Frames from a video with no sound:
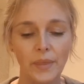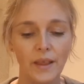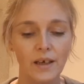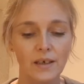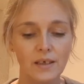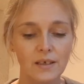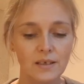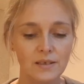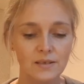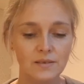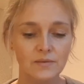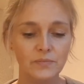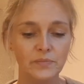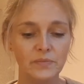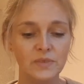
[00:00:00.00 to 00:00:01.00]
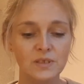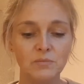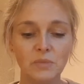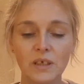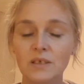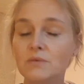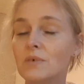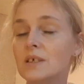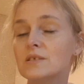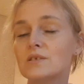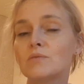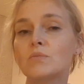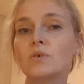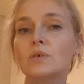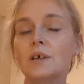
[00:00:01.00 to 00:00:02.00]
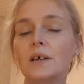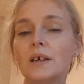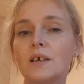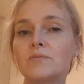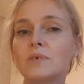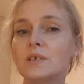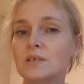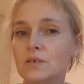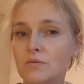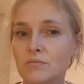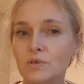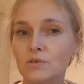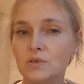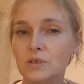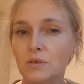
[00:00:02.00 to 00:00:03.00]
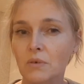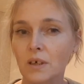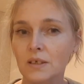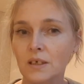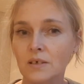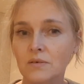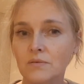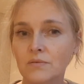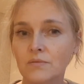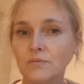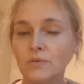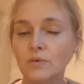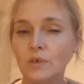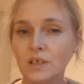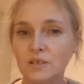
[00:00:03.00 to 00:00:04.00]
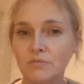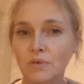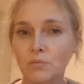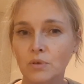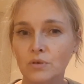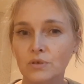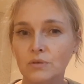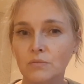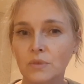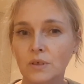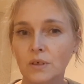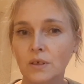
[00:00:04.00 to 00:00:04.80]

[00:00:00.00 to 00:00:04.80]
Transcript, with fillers: E, zmieniła się moja efektywność działania w Królestwie Bożym.